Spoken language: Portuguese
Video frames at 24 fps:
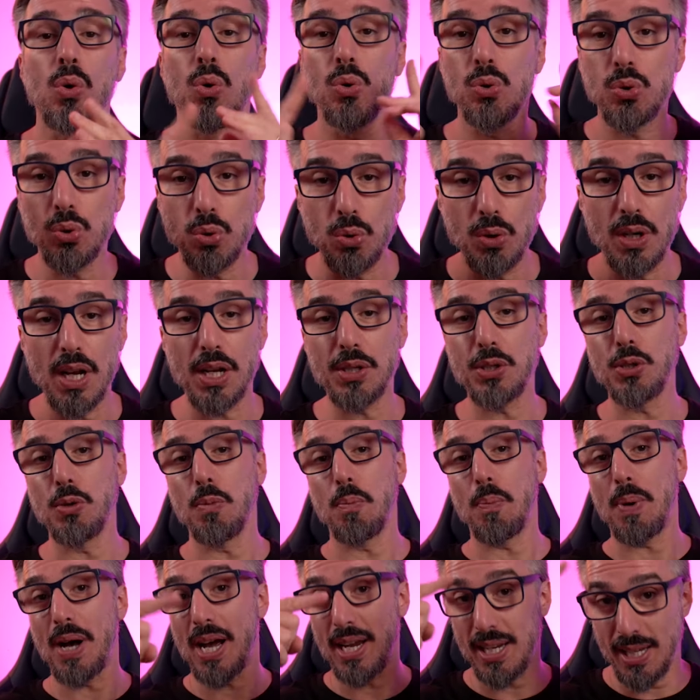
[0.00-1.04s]
cultura de
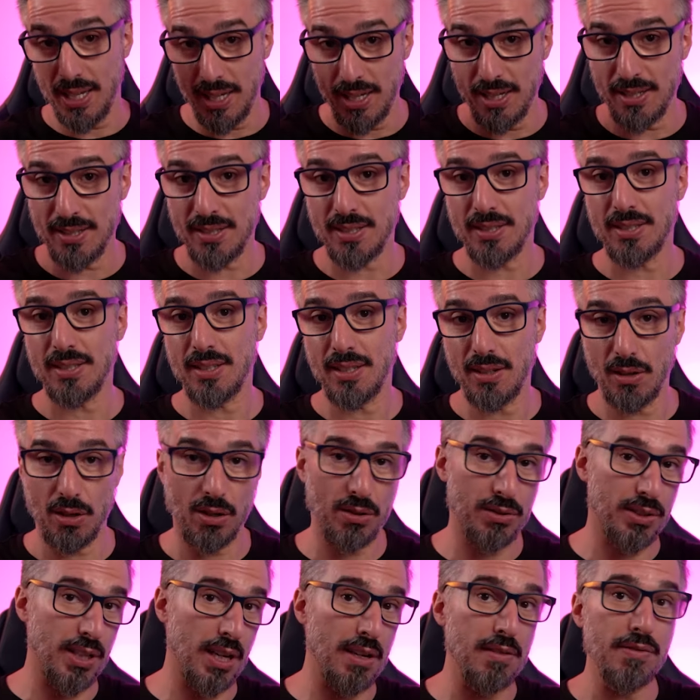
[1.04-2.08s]
um país,
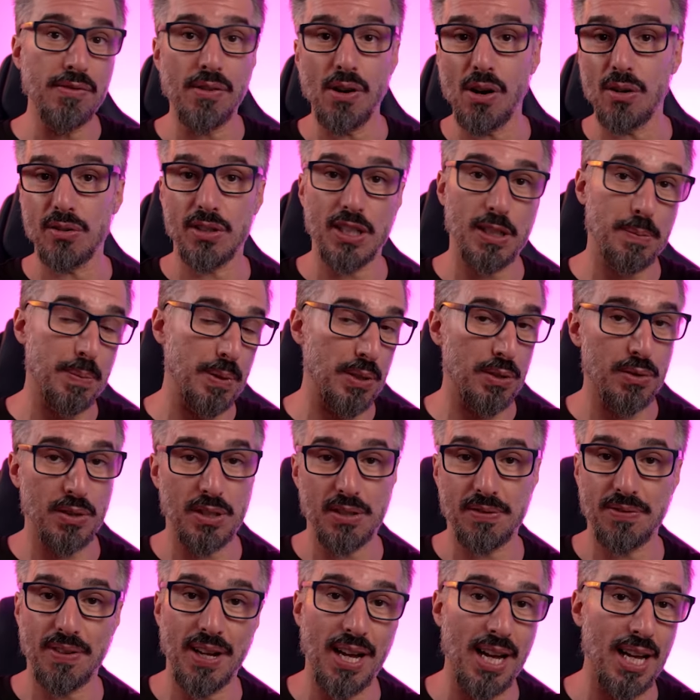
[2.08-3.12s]
até em volta, as
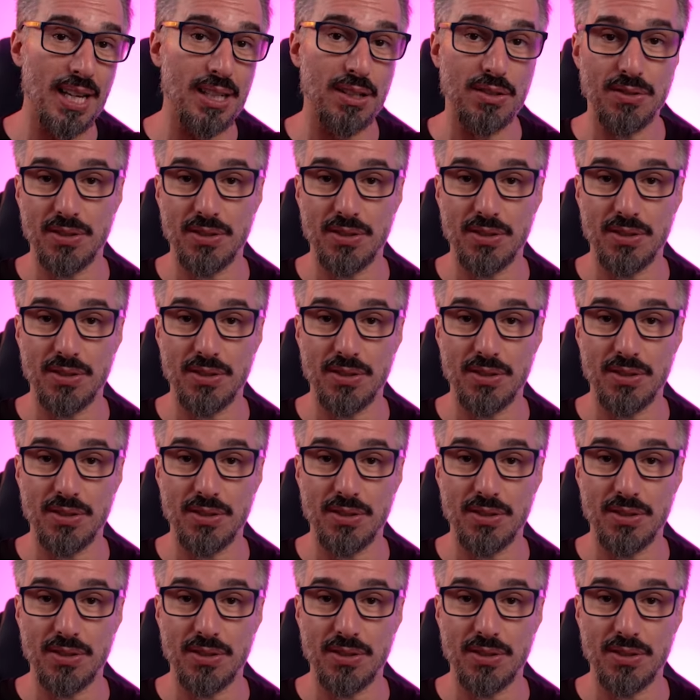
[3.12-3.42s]
pessoas falam